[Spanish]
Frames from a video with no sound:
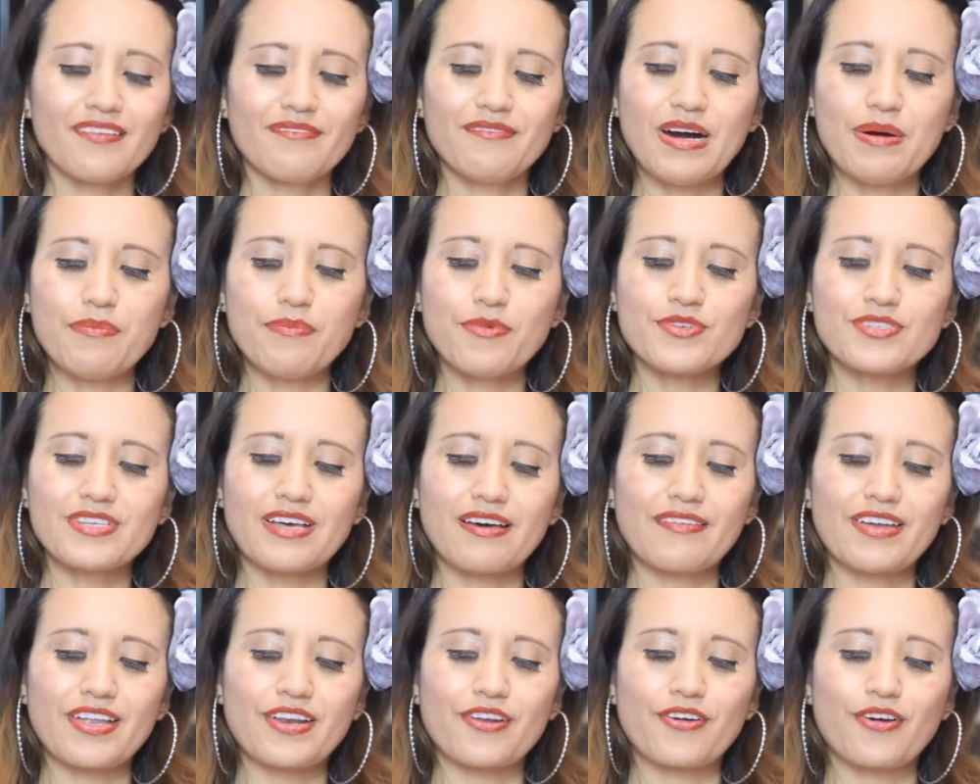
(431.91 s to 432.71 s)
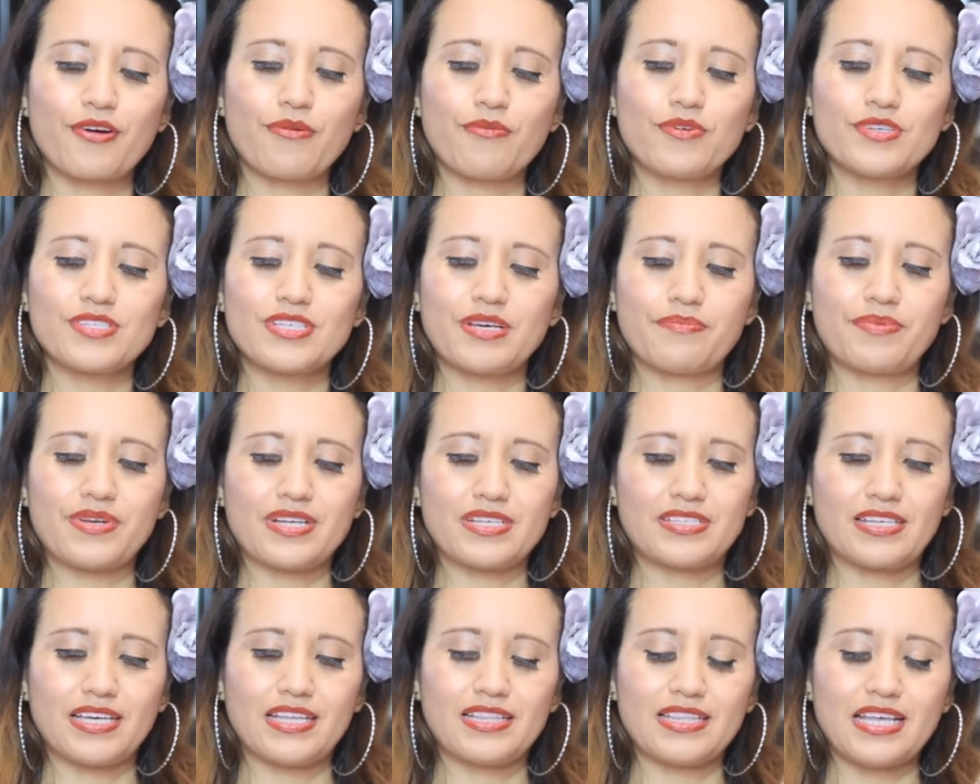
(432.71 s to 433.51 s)
Vamos a ver cómo se
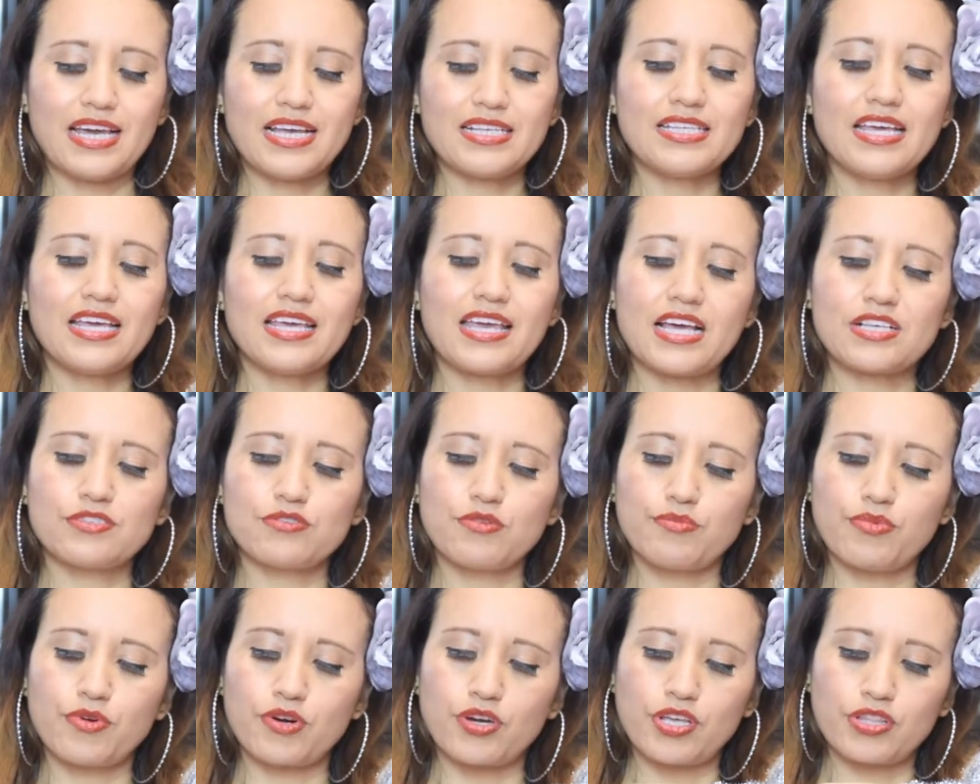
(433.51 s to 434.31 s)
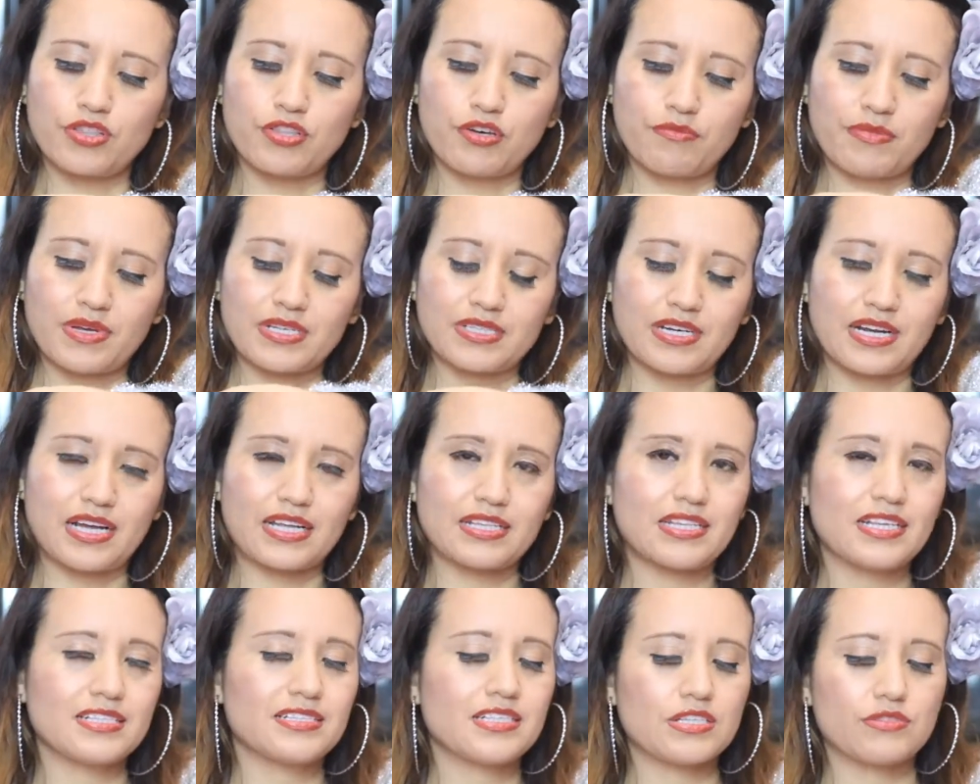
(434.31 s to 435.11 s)
presenta. Este ya es un poquito más
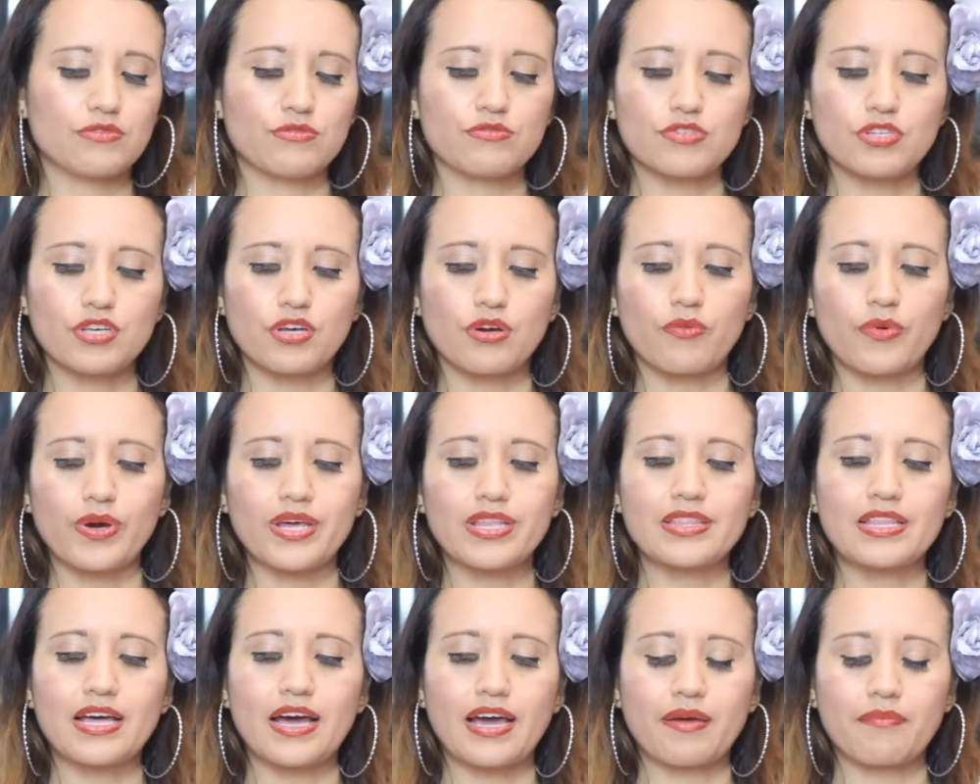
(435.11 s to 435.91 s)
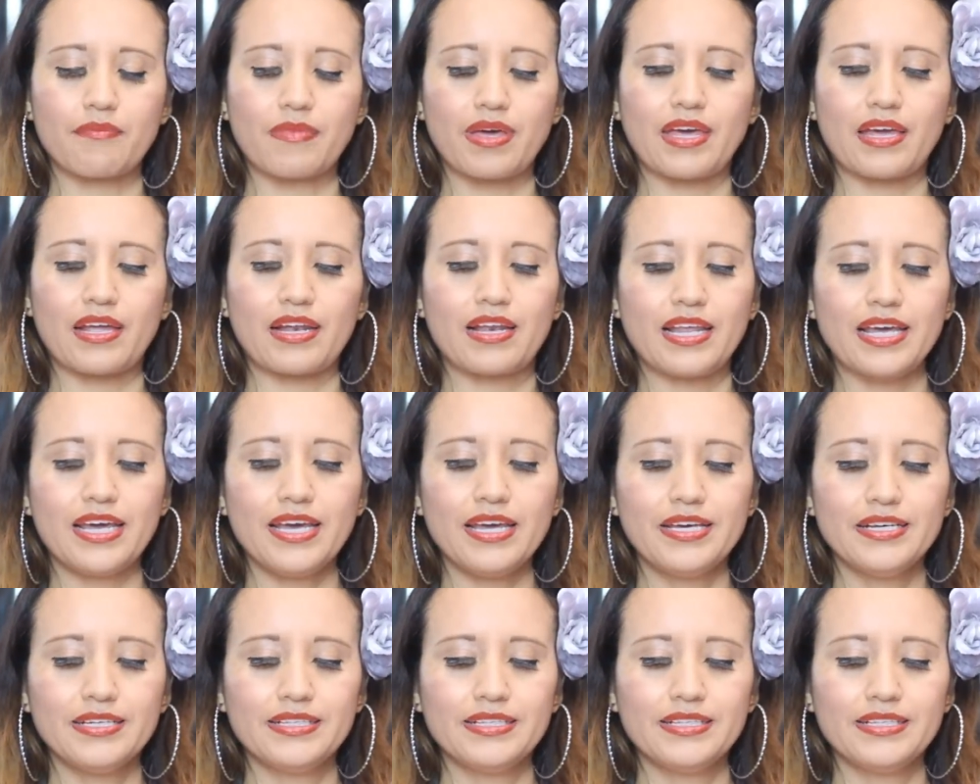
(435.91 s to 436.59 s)
grande, este son 50 ml.